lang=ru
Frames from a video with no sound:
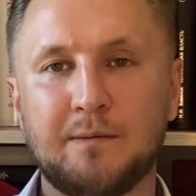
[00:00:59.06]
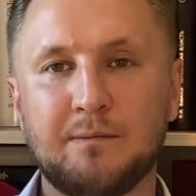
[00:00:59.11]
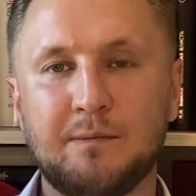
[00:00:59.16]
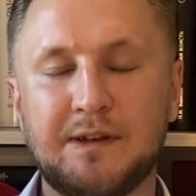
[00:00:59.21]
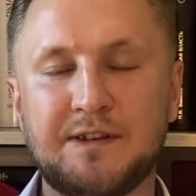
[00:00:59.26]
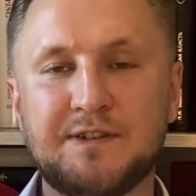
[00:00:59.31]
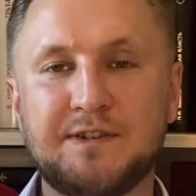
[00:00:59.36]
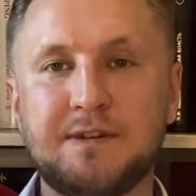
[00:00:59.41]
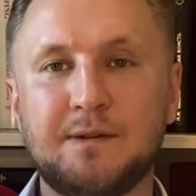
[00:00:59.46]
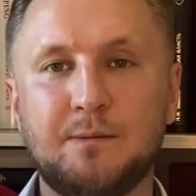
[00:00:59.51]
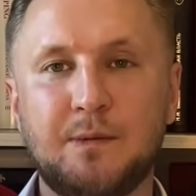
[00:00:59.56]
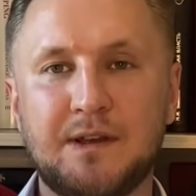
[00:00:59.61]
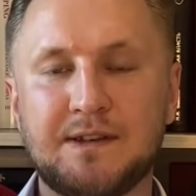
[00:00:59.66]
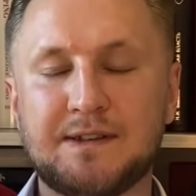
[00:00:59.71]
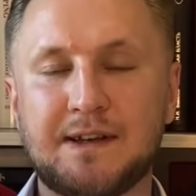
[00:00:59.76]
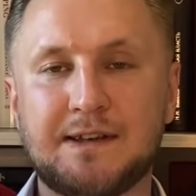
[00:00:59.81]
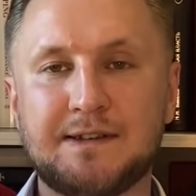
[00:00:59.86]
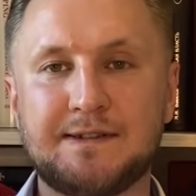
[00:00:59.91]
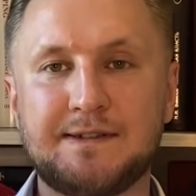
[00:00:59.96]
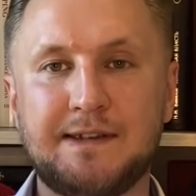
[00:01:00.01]
почти
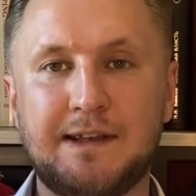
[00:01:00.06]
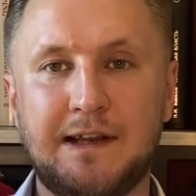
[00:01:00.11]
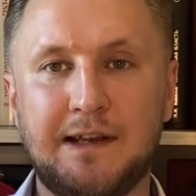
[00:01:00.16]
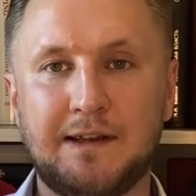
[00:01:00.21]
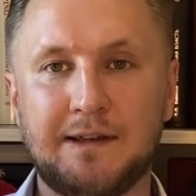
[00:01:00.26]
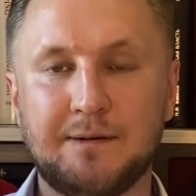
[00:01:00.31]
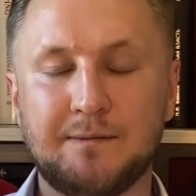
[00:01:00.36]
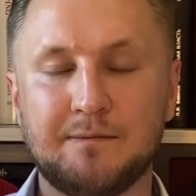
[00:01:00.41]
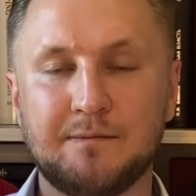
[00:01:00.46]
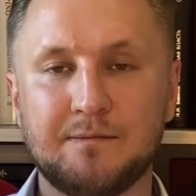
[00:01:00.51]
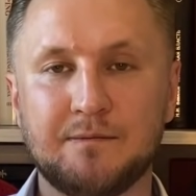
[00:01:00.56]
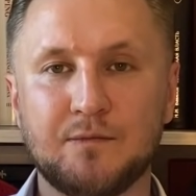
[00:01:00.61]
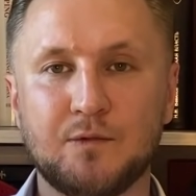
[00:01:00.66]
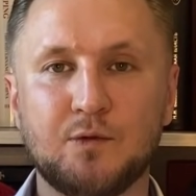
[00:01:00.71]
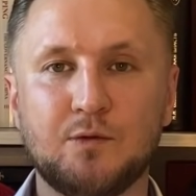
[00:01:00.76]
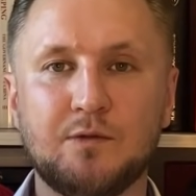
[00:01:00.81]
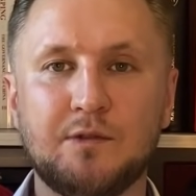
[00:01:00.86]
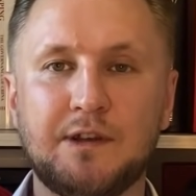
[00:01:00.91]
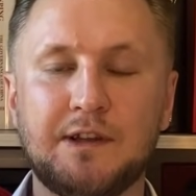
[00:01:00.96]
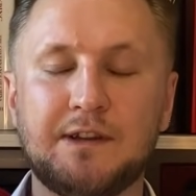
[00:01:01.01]
безраздельно.
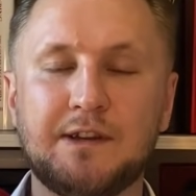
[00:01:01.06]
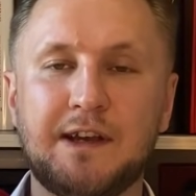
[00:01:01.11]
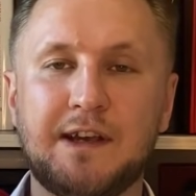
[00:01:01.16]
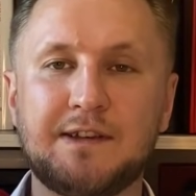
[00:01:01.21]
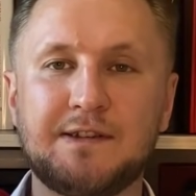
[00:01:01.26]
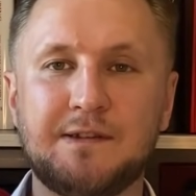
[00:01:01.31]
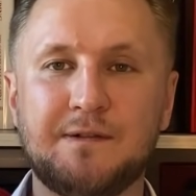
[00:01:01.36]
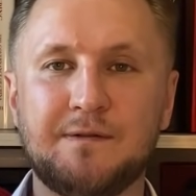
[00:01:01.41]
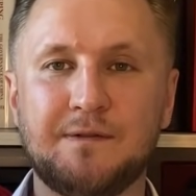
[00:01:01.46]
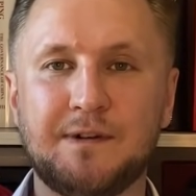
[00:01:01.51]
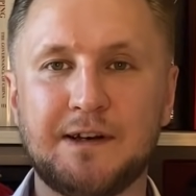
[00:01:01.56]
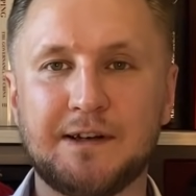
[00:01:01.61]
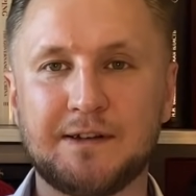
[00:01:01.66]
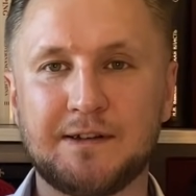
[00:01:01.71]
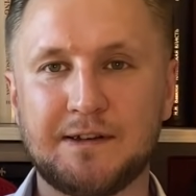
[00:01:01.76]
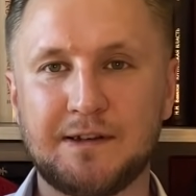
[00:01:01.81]
Ну и третий факт,